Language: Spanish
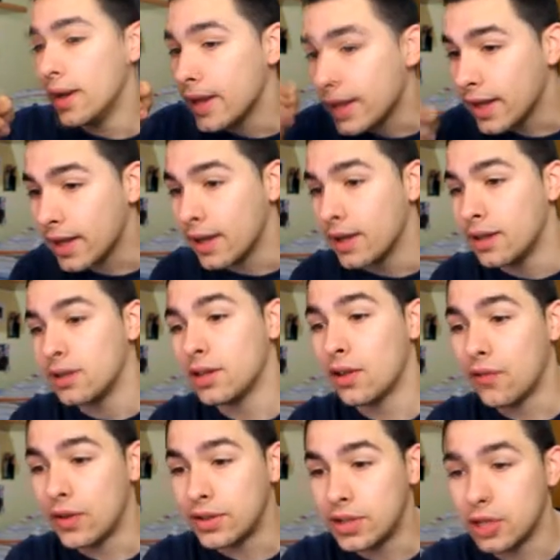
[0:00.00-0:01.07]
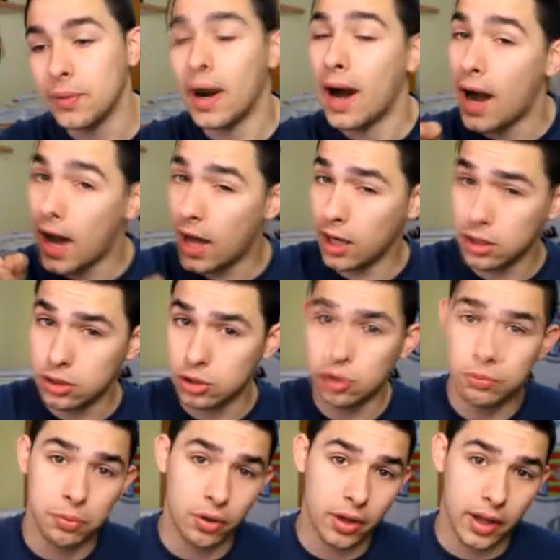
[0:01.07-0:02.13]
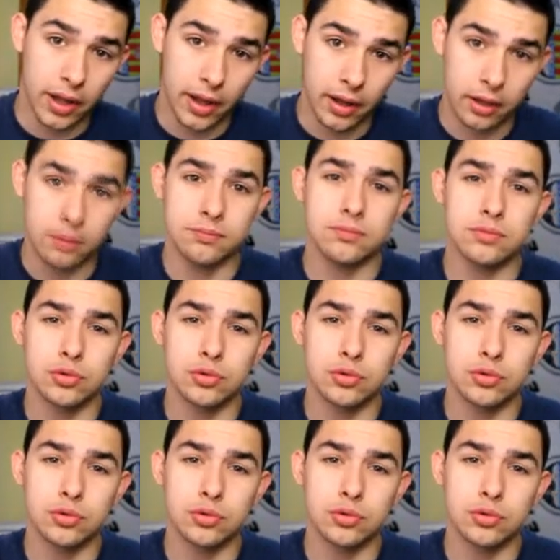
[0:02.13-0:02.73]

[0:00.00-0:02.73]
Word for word: y defensiva alto porque